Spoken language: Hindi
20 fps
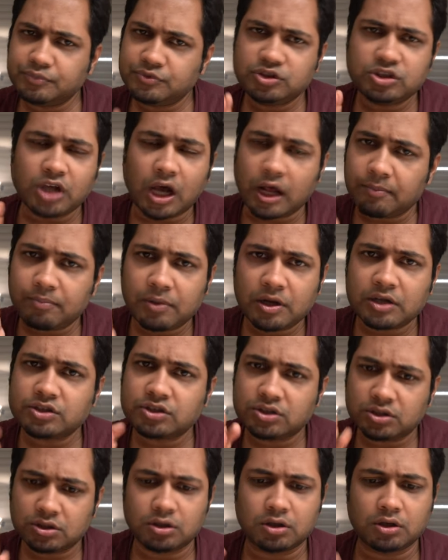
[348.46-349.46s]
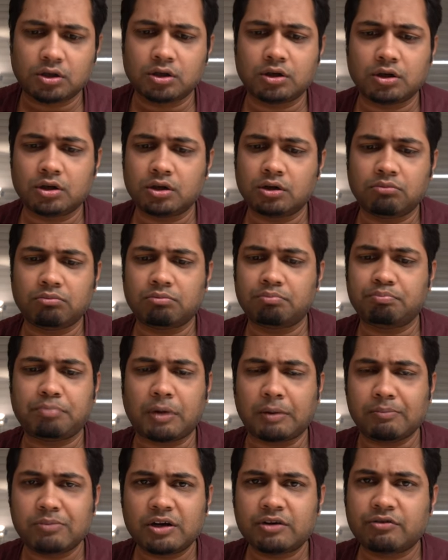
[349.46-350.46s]
चार पाँच
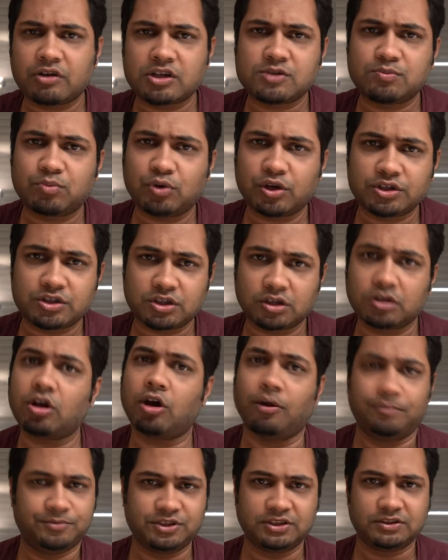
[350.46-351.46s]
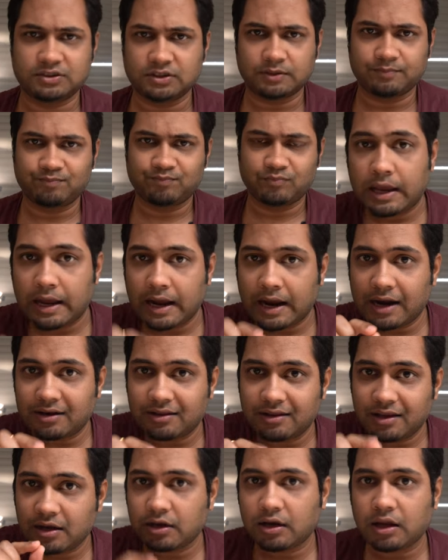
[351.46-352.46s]
पब्लिक ट्रांसपोर्टेशन के ऑप्शन हैं
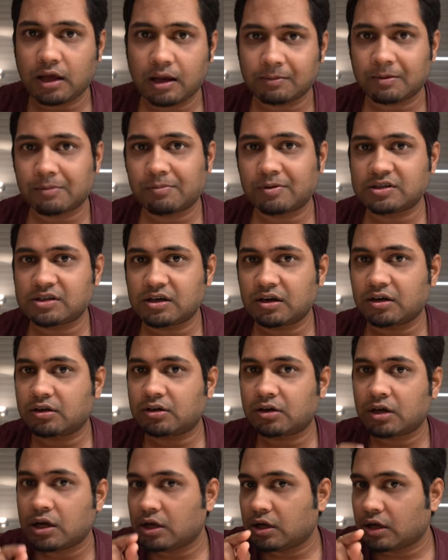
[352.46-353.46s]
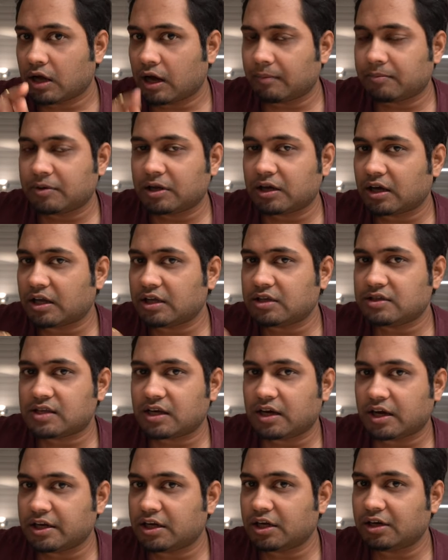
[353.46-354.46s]
एंड देन आपके पास अगर आपने कहीं से
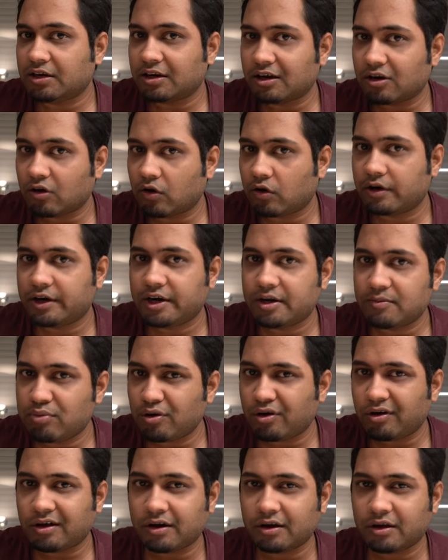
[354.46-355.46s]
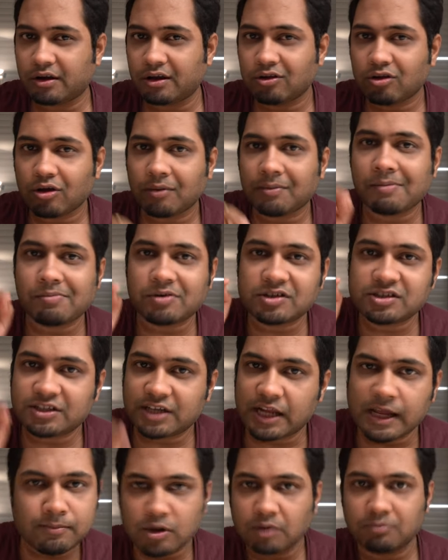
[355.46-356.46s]
कहीं की टिकट ऑलरेडी बुक कर रखी है तो आपके पास
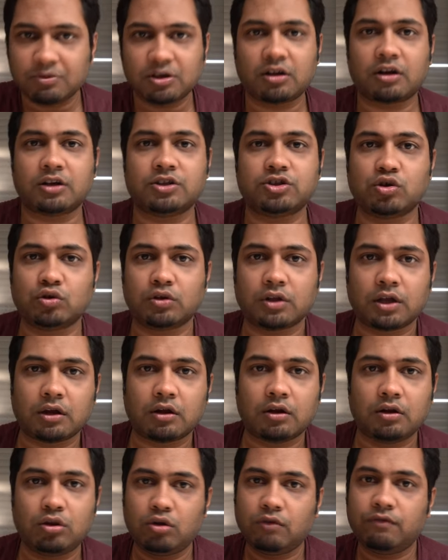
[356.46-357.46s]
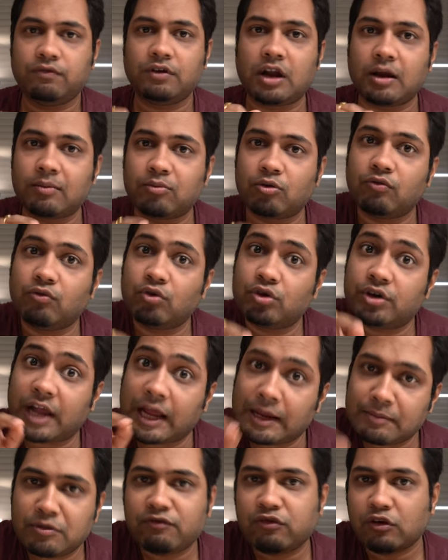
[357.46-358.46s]
टाइम का भी क्रंच होता है तो फिर आपको वो
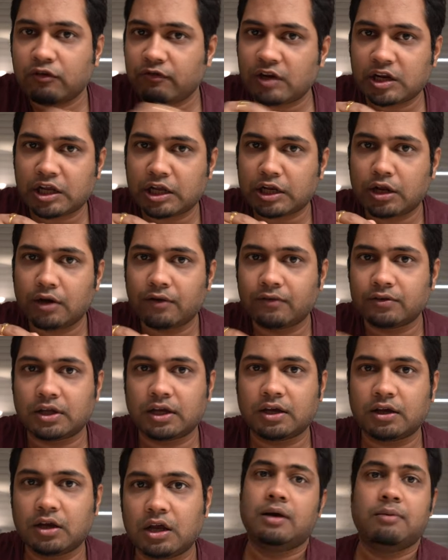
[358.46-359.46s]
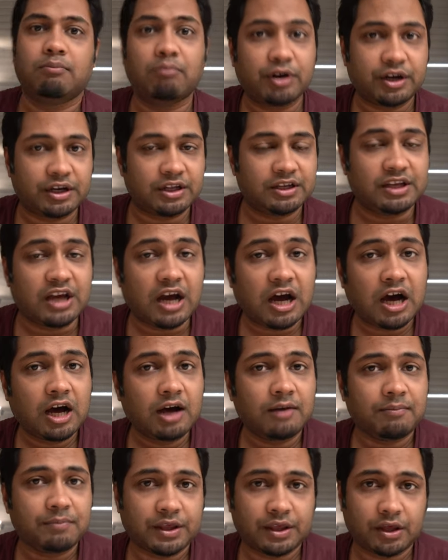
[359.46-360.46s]
टाइम भी फुलफिल करना होता है बट
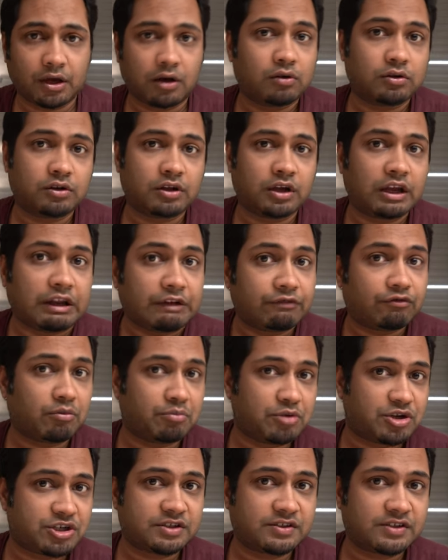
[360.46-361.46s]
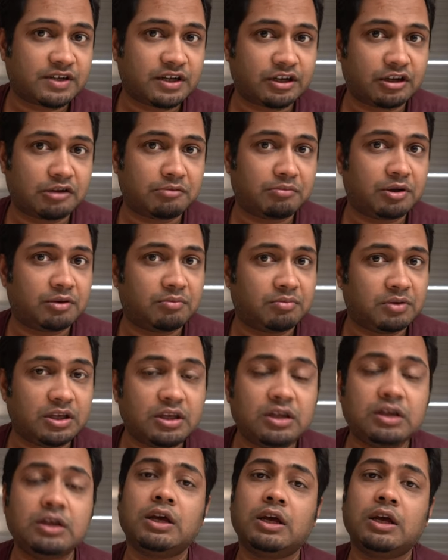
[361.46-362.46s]
यहाँ पे क्या होता है इन्फॉर्मेशन सेंटर में भी